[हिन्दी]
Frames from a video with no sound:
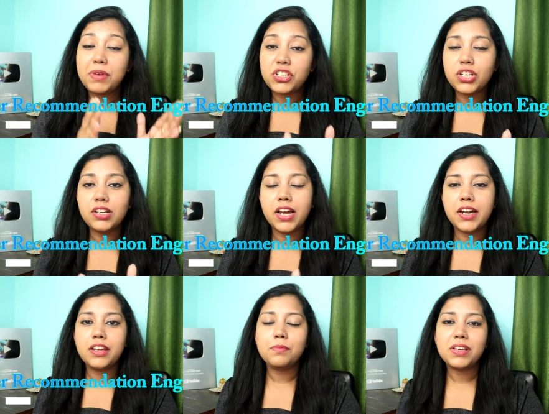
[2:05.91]
मशीन
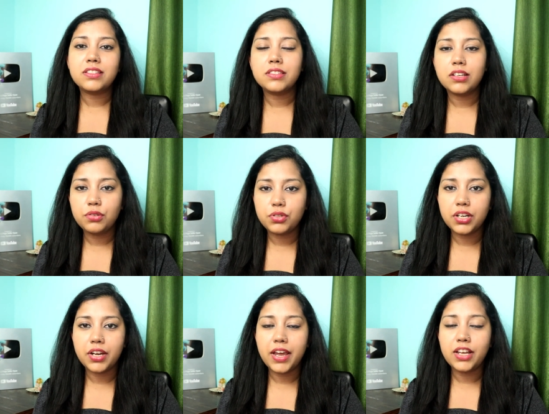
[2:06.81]
लर्निंग बेस्ड
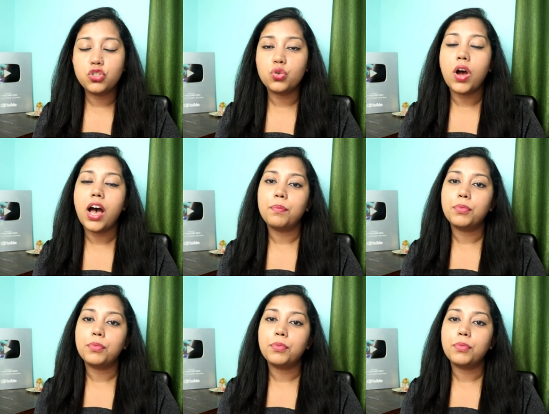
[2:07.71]
सोल्यूशन है जो